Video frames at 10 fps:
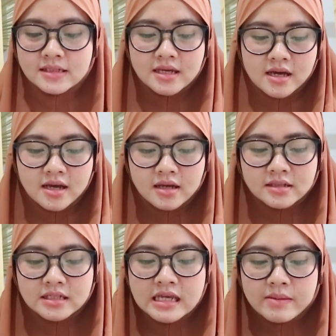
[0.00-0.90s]
nya
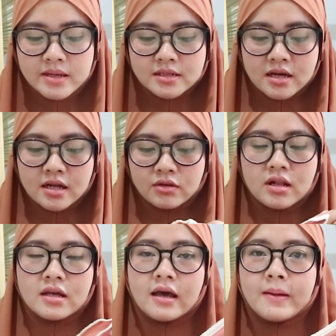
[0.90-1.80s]
jadi emang sekarang tuh
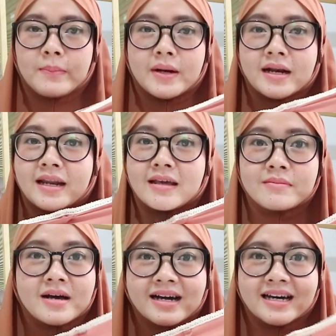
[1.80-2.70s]
lagi
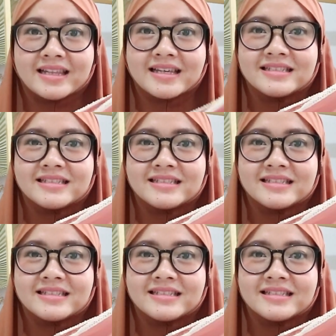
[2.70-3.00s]
happening banget